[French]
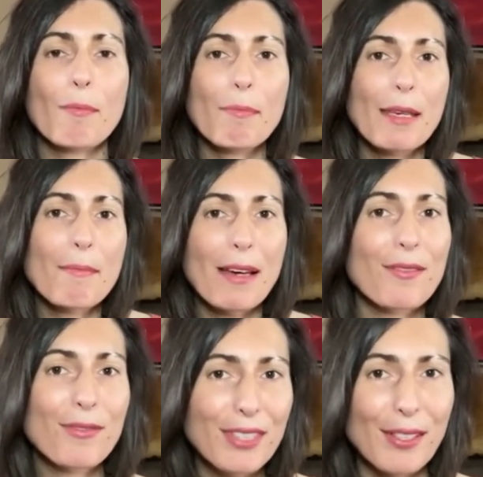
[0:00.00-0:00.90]
Mais
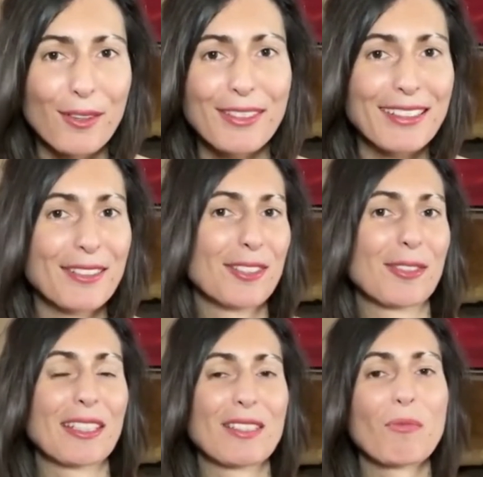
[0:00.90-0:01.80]
ma vie, en fait, ne
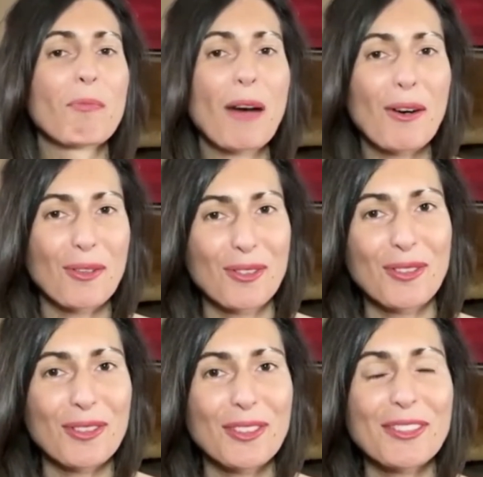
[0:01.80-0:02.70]
se résume pas
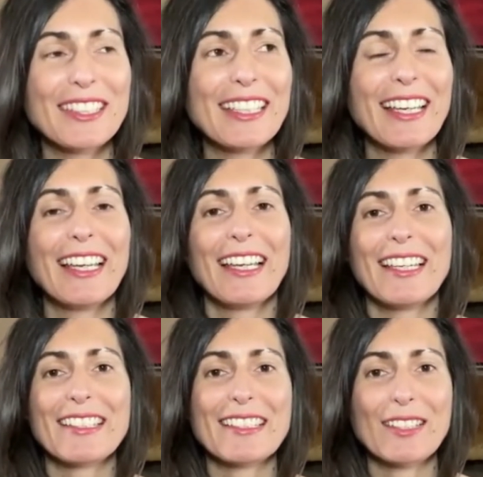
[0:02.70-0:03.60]
aux audionies
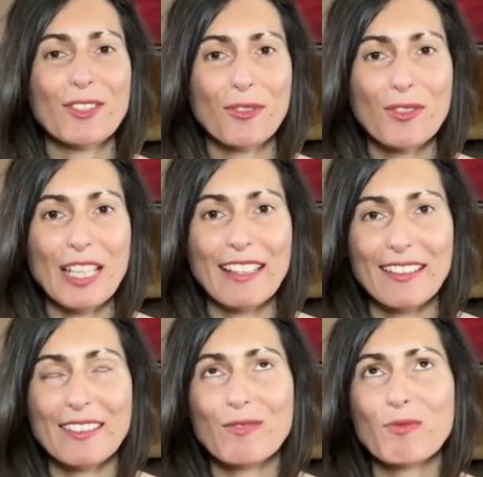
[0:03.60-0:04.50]
et c'est ça que je trouve ça
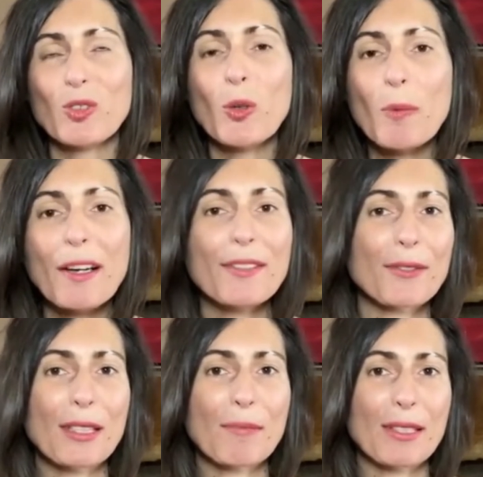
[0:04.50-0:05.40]
dommage
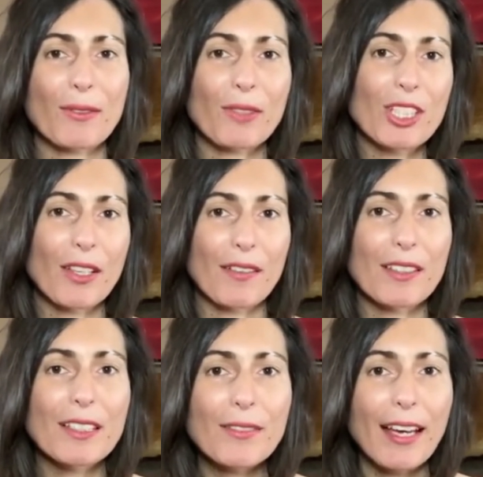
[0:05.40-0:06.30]
en fait, parce qu'en fait, j'ai un
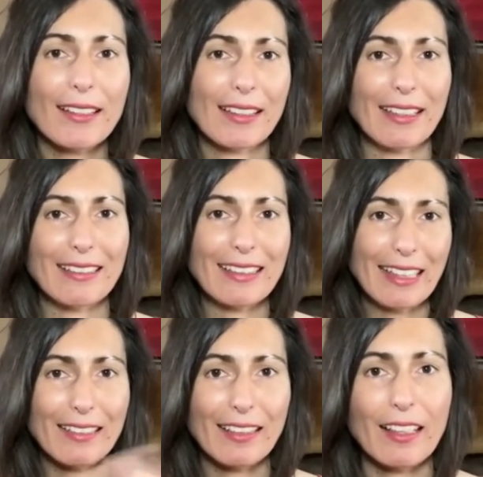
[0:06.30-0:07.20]
univers qui est
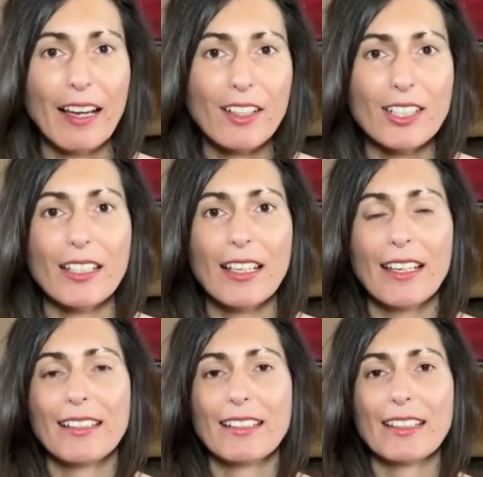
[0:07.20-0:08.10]
très très large,
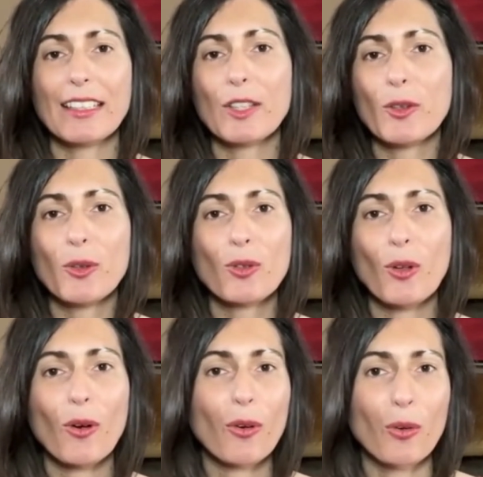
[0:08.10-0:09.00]
qui est
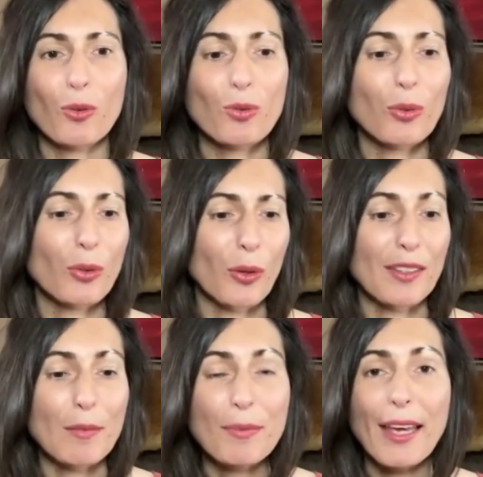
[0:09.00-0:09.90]
autant autour
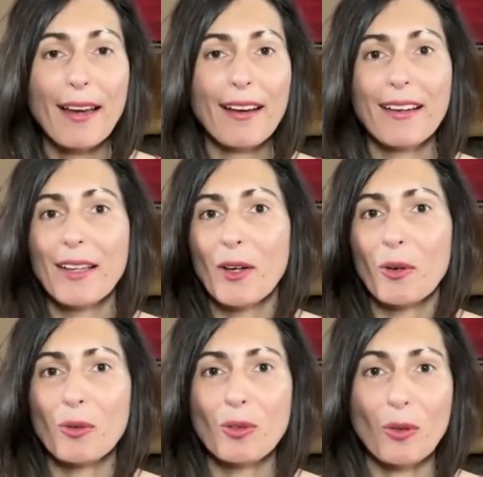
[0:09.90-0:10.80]
euh, des pierres,
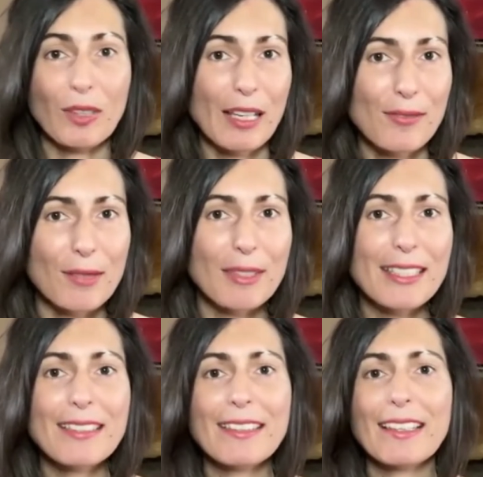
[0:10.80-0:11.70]
autant de la
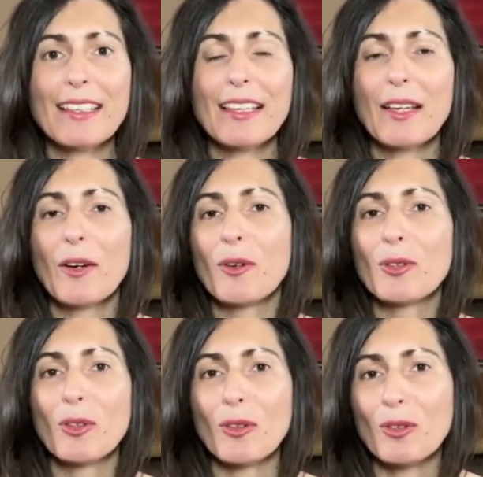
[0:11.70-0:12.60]
féminité,
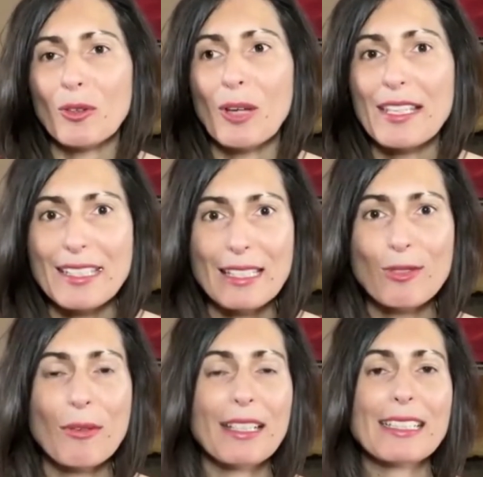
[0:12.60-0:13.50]
autant de la
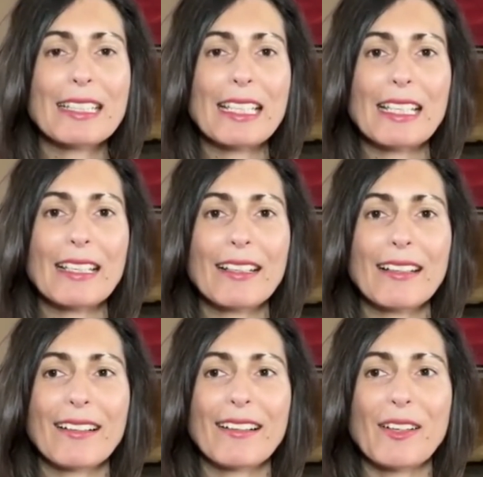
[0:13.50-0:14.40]
sexualité,
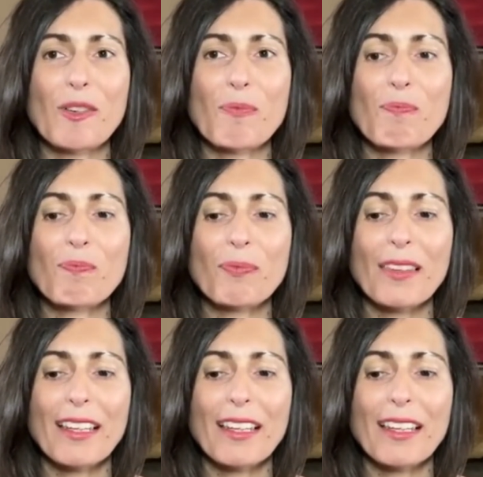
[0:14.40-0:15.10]
euh,